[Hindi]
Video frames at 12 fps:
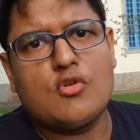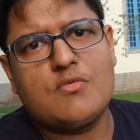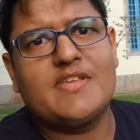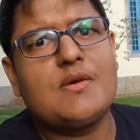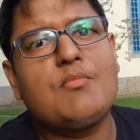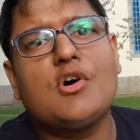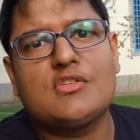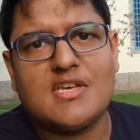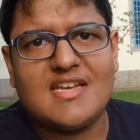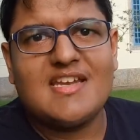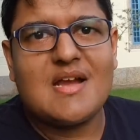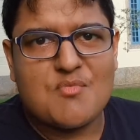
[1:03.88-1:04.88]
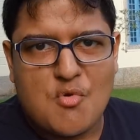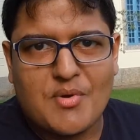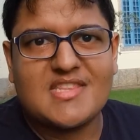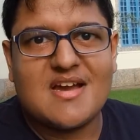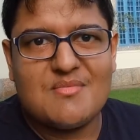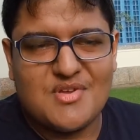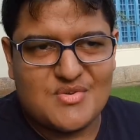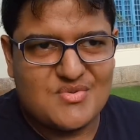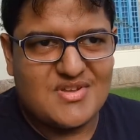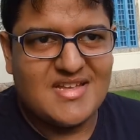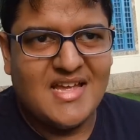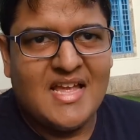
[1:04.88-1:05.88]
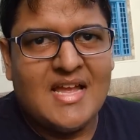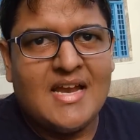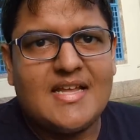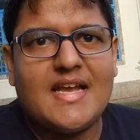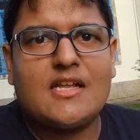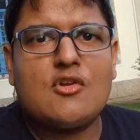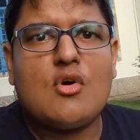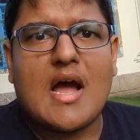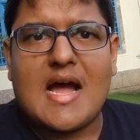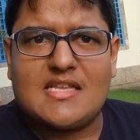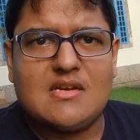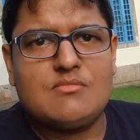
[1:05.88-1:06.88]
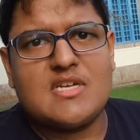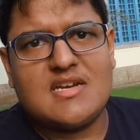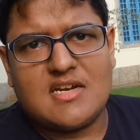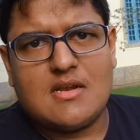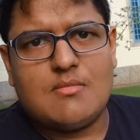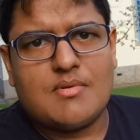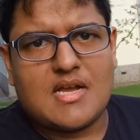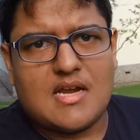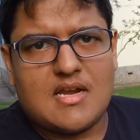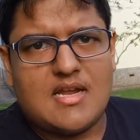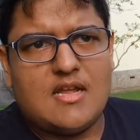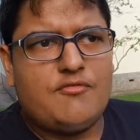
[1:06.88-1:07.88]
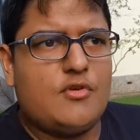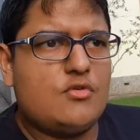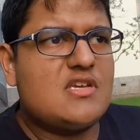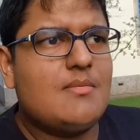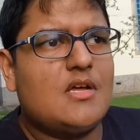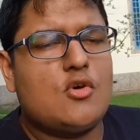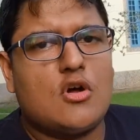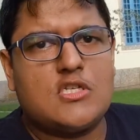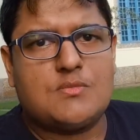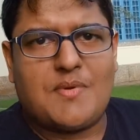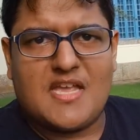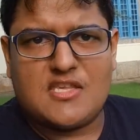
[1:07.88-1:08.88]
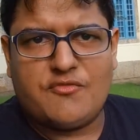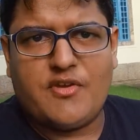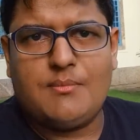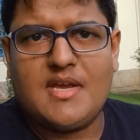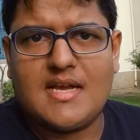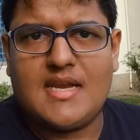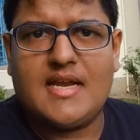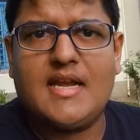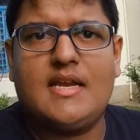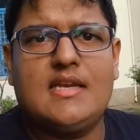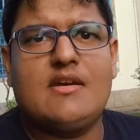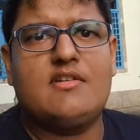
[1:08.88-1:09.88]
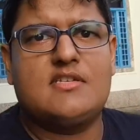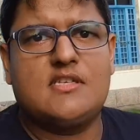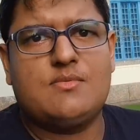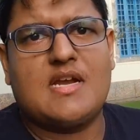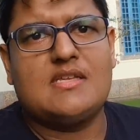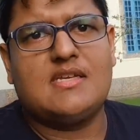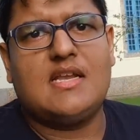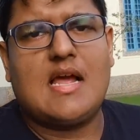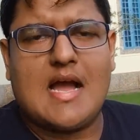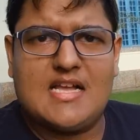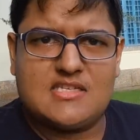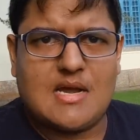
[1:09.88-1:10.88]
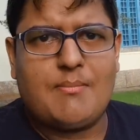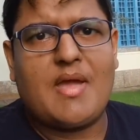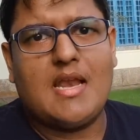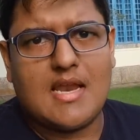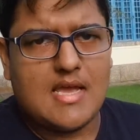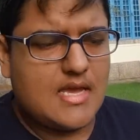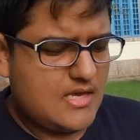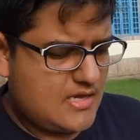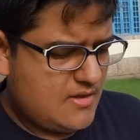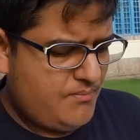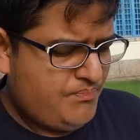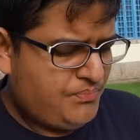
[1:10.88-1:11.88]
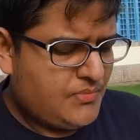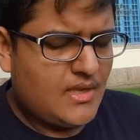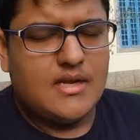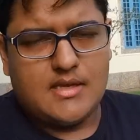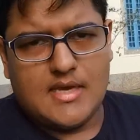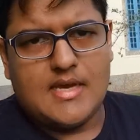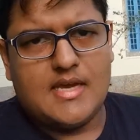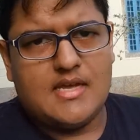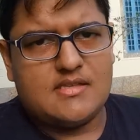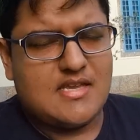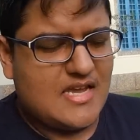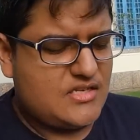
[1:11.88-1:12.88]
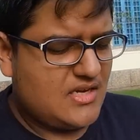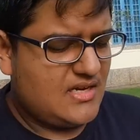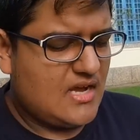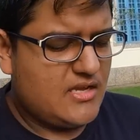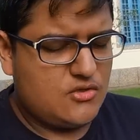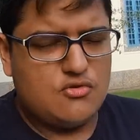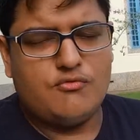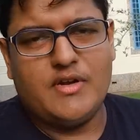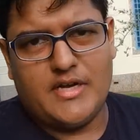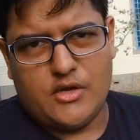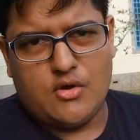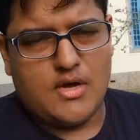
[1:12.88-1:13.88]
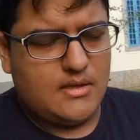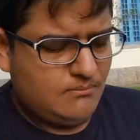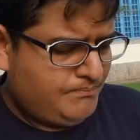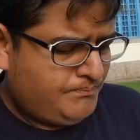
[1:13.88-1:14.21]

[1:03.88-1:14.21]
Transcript: उसमें से बहुत सारी आपको पता भी होंगी ठीक है तो आज हम जनरल कर रहे हैं फिर उसके बाद और स्पेसिफिक भी करेंगे इंडिया वर्सेज़ ब्राज़ील आज का पहला है ये ये सेशन का ये जो वीडियो है